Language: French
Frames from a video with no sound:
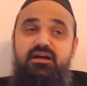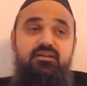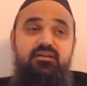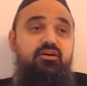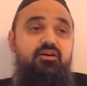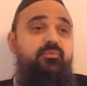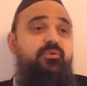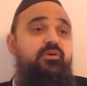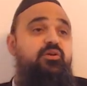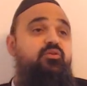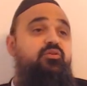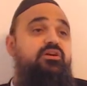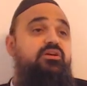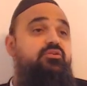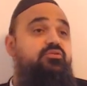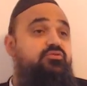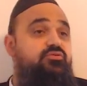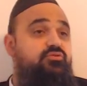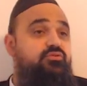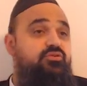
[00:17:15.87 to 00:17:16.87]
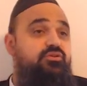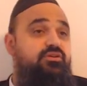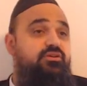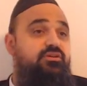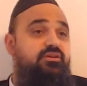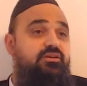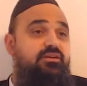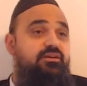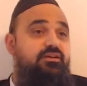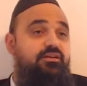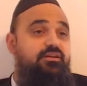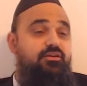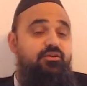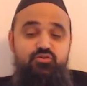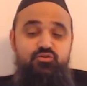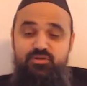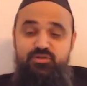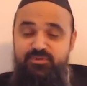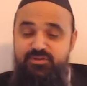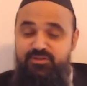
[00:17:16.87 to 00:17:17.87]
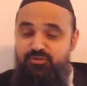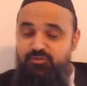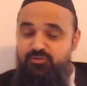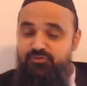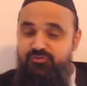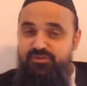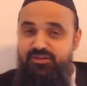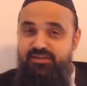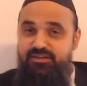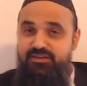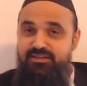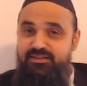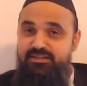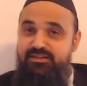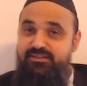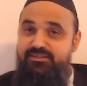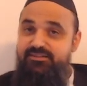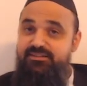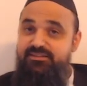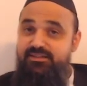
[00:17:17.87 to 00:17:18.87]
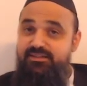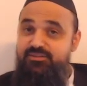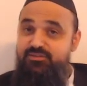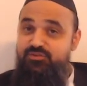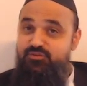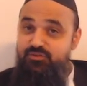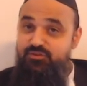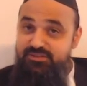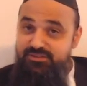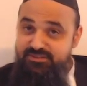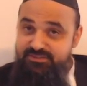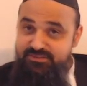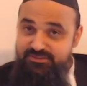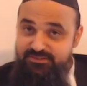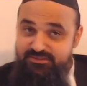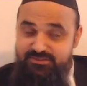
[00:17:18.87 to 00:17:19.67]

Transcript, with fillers: Alors a priori le sucre, quand je l'ai mis dans le verre, il est à l'état solide.